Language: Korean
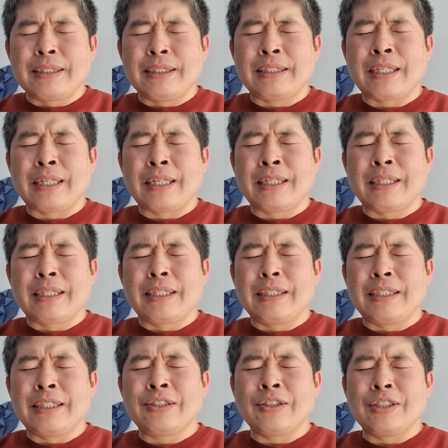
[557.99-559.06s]
이제
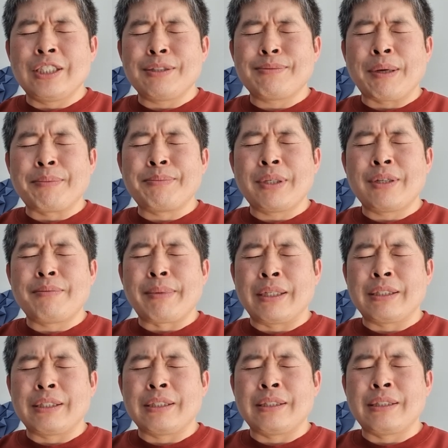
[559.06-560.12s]
2023년을
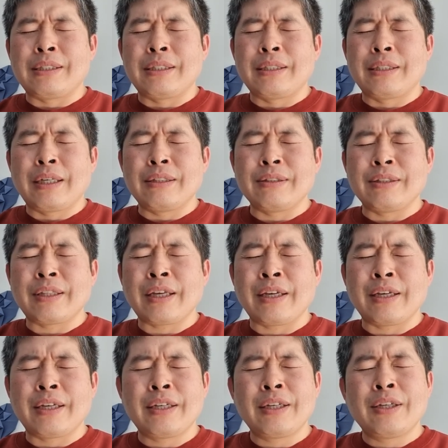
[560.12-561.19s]

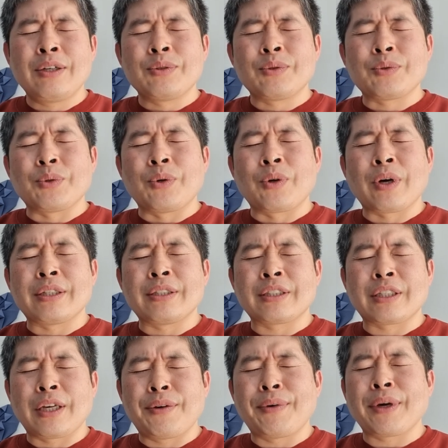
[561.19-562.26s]
맞이했는데 또 여러 가지
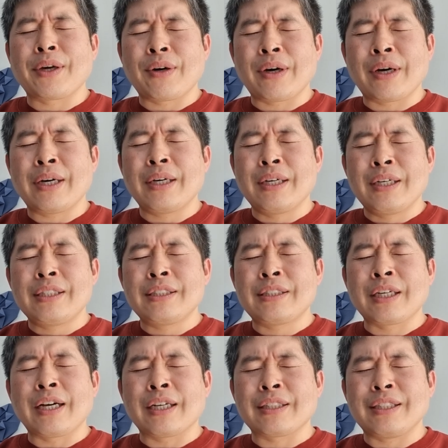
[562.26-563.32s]
계획과
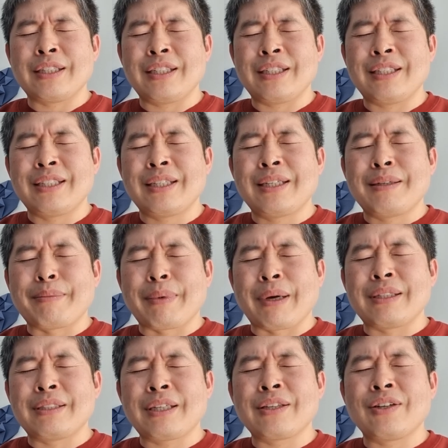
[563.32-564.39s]
생각들이
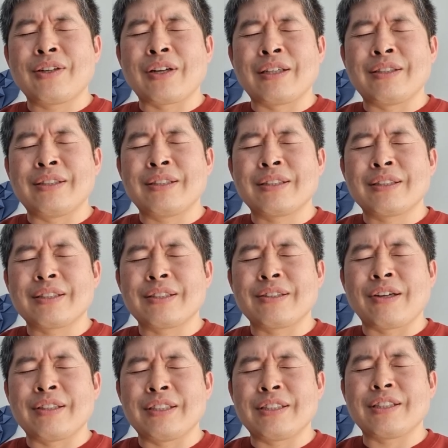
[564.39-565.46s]
많이 생겨나는
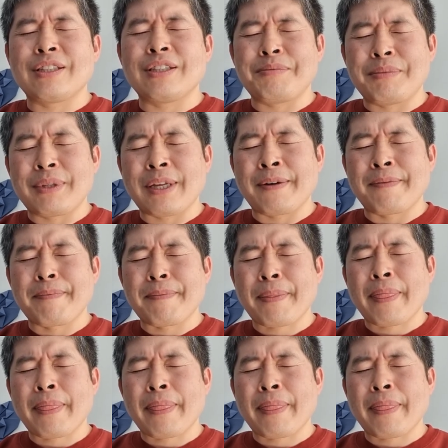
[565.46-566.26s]
그러한 시기입니다.